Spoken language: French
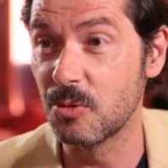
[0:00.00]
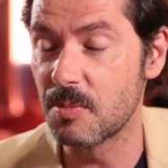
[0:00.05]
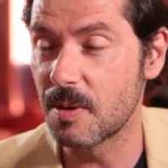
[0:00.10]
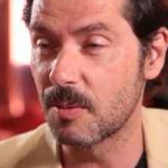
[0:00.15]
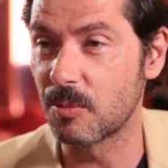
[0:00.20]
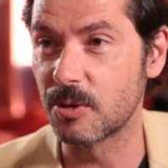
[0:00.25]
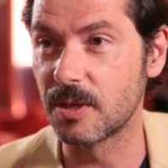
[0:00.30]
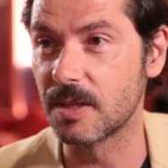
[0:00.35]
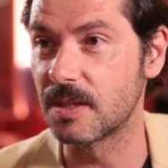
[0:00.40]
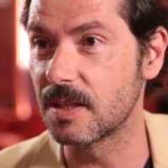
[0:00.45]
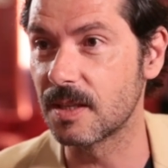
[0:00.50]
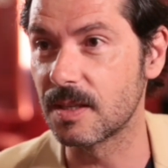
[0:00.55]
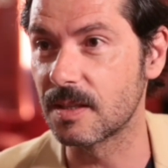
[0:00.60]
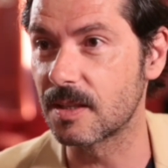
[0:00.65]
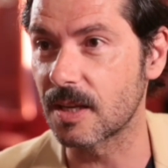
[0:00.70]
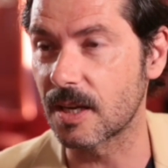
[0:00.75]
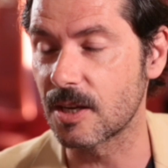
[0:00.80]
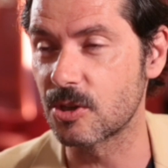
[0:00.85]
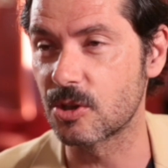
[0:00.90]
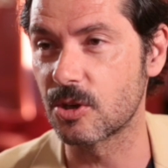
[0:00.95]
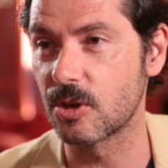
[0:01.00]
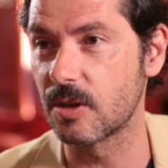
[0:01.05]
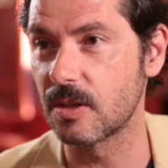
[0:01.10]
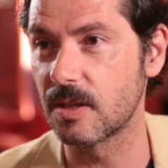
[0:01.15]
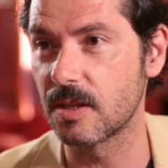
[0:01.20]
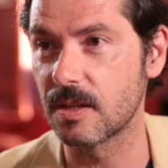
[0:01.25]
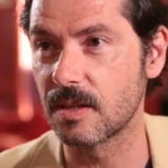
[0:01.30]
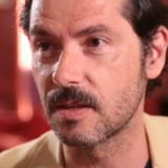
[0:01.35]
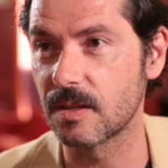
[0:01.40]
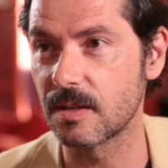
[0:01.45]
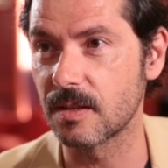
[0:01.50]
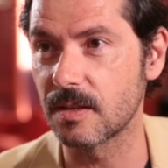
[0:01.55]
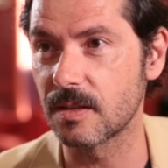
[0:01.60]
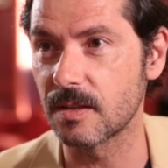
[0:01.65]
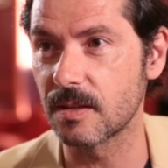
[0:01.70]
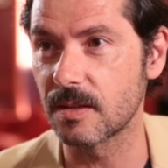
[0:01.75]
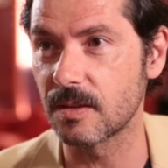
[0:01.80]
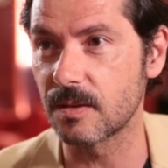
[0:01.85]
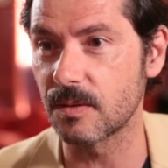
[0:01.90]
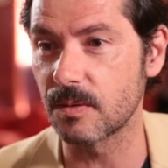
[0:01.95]
Nous-mêmes, on était très jeunes et euh,
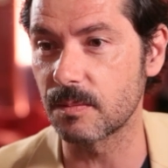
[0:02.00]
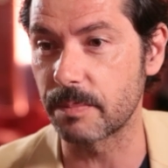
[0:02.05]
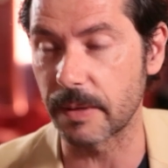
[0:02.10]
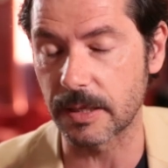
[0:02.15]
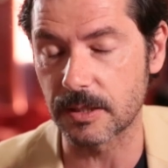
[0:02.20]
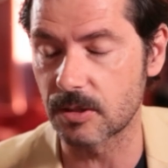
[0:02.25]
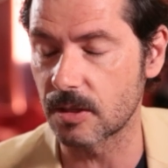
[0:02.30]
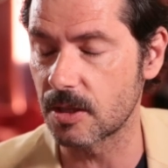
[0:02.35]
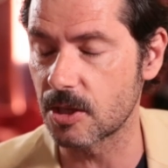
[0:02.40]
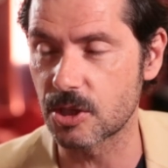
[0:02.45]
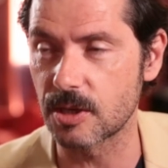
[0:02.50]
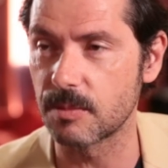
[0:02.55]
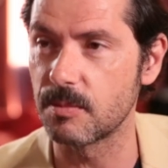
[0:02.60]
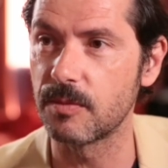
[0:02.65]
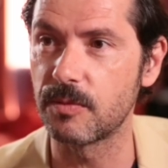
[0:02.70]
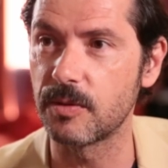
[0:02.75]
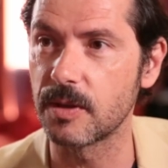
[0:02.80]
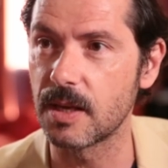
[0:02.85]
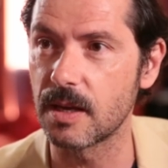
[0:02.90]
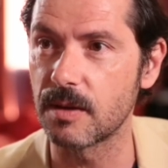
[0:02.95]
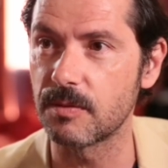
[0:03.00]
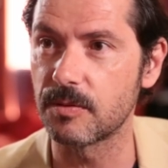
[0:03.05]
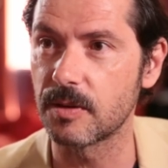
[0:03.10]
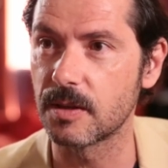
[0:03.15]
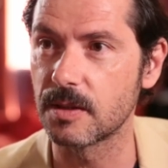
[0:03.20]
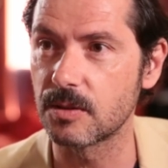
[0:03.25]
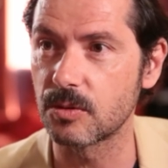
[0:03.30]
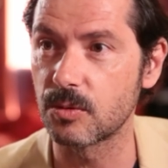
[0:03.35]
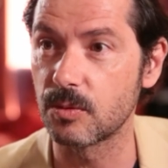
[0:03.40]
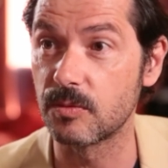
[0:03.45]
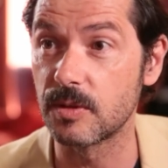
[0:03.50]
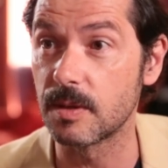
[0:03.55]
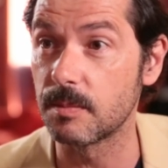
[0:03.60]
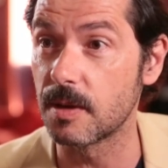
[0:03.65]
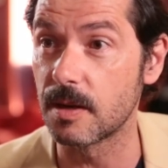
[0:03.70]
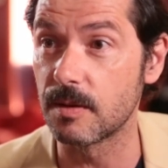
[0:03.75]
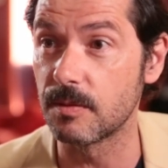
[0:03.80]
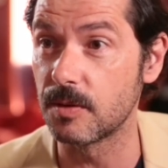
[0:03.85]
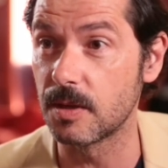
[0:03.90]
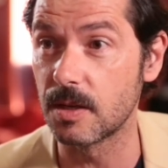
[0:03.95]
personne n'a jamais fait gaffe à ce que faisait
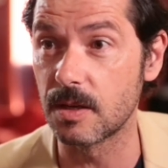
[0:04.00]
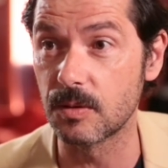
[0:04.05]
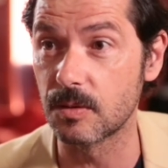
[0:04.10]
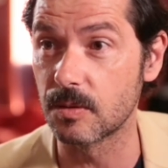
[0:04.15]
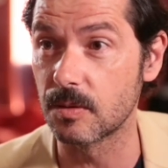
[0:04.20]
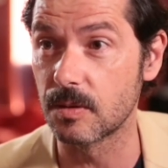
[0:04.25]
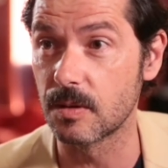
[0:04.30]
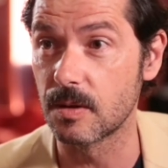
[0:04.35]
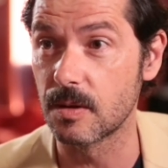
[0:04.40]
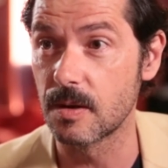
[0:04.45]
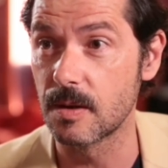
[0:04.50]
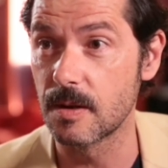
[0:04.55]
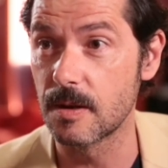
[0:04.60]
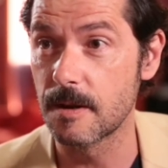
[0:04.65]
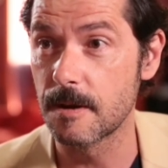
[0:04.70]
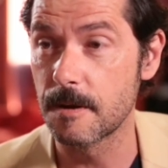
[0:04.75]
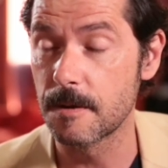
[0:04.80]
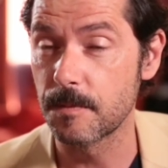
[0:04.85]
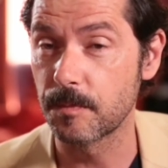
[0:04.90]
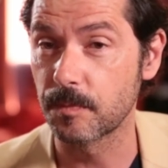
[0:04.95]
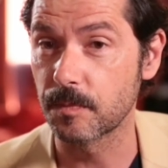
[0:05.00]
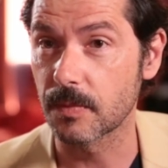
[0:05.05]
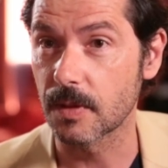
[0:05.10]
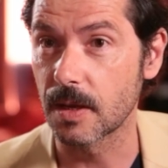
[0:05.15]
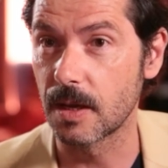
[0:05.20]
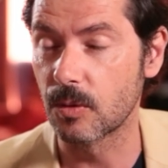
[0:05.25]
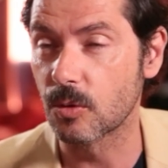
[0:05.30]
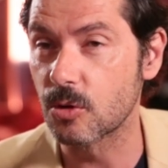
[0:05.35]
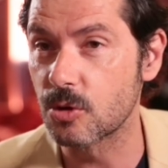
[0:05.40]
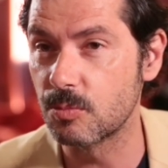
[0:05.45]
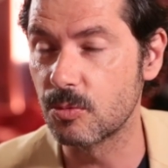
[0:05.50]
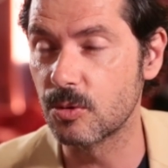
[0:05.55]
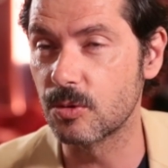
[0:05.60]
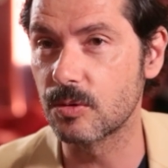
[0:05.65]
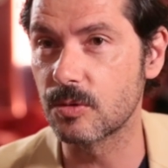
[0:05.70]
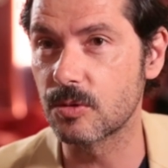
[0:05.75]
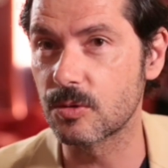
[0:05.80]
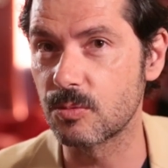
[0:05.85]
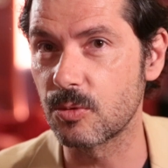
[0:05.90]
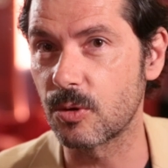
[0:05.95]
Melville. Et donc, je
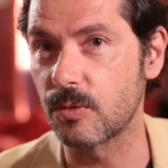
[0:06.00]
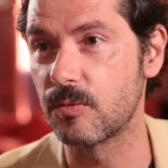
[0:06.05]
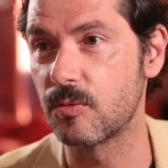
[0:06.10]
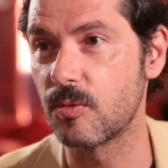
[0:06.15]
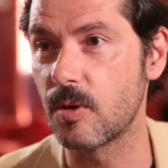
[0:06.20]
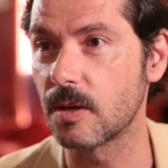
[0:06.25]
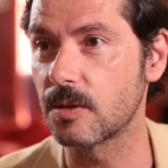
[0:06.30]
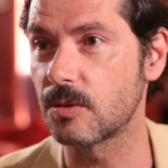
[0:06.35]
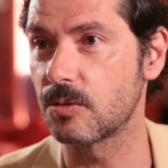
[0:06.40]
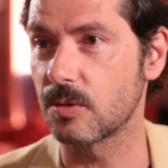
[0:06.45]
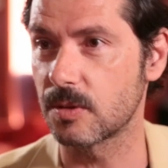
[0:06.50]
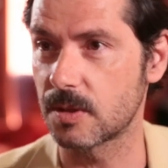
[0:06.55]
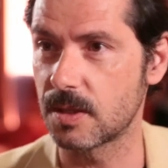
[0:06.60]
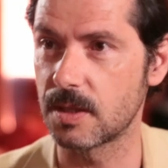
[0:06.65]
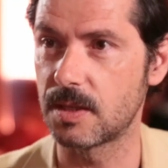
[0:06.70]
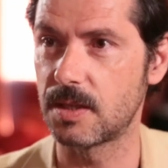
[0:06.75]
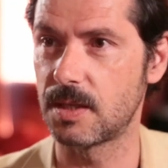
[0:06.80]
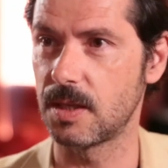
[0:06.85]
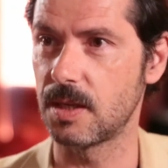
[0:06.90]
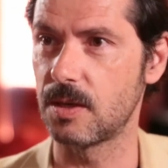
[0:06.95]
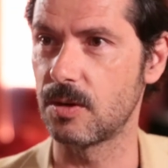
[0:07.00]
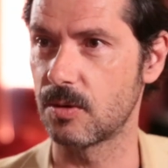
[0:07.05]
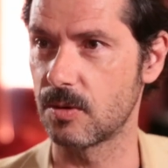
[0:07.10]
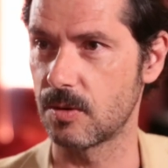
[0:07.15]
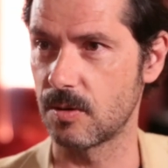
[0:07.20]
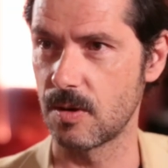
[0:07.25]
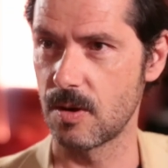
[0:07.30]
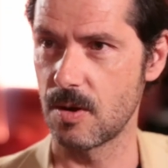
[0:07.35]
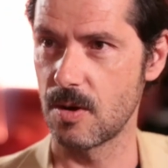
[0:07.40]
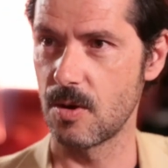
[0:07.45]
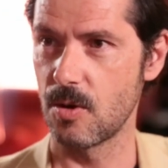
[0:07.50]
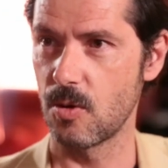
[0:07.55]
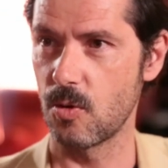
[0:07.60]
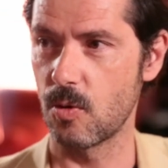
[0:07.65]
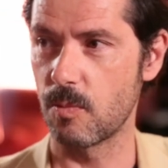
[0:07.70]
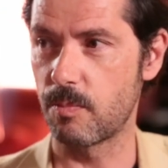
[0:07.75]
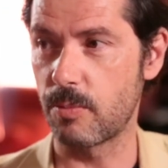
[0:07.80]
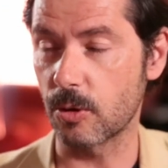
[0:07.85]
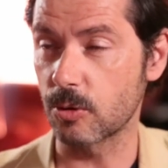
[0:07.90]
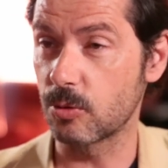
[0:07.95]
me, je revois sur cette île euh,
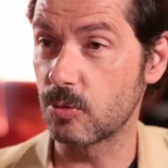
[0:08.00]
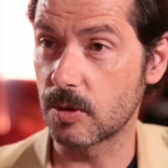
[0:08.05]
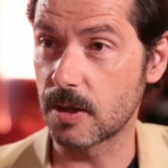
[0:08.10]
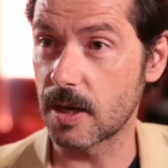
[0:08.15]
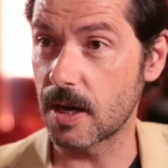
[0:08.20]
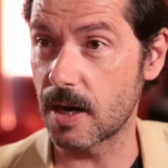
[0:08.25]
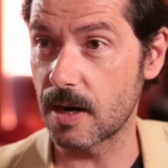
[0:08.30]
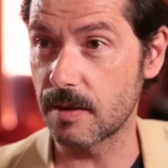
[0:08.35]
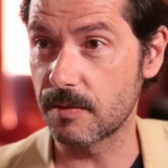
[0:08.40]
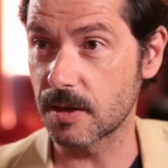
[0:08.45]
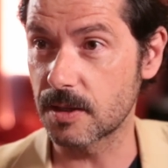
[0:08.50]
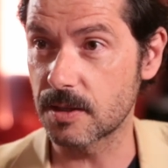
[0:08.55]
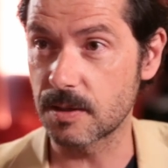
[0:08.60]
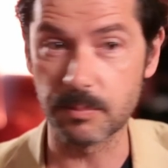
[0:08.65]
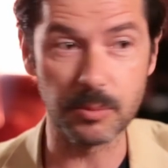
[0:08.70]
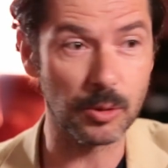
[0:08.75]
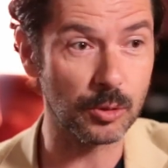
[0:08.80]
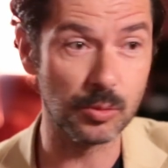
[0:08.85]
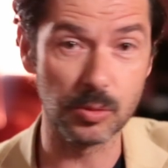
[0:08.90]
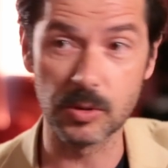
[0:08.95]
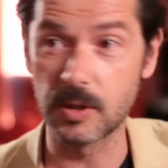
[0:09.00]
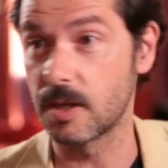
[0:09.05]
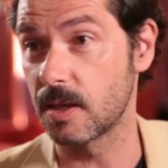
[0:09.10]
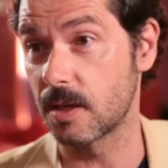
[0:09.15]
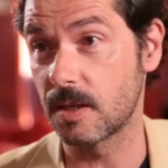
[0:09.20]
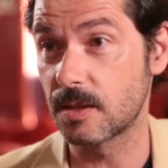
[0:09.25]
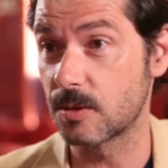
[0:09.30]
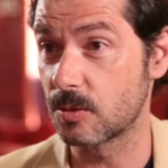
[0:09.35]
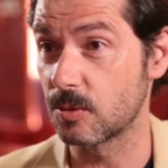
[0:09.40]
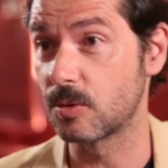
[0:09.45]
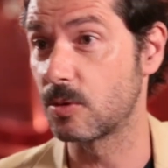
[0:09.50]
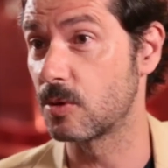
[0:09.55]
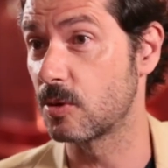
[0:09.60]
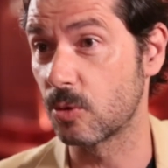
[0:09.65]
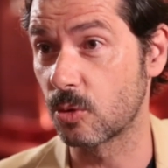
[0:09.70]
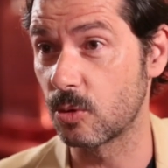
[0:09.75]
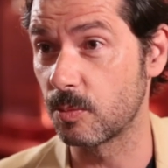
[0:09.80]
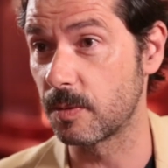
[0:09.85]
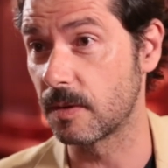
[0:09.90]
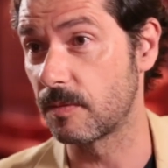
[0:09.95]
au Portugal avec ces Portugais qui
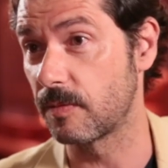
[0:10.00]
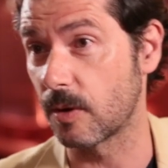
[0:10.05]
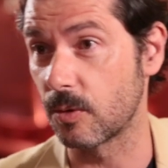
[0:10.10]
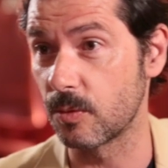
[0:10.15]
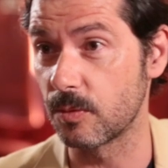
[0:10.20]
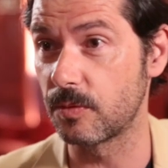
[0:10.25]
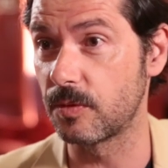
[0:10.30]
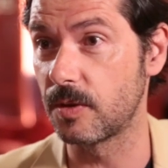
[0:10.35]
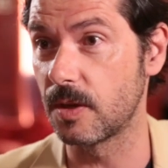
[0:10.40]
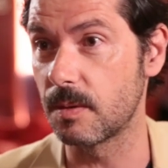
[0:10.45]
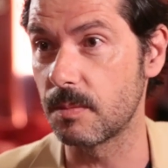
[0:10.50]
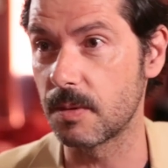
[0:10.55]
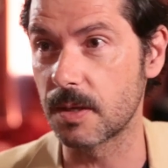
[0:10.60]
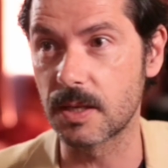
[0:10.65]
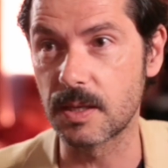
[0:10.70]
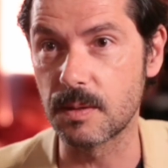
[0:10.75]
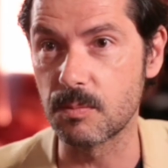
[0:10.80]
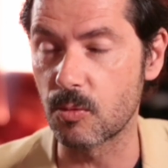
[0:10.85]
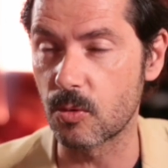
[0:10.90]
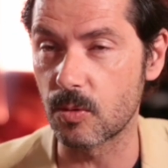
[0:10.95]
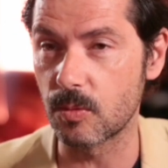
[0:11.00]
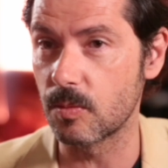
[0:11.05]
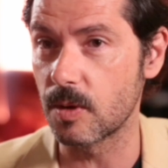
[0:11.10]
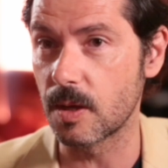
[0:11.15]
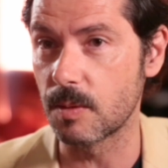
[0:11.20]
s'occupaient de faire le film et qui m'ont.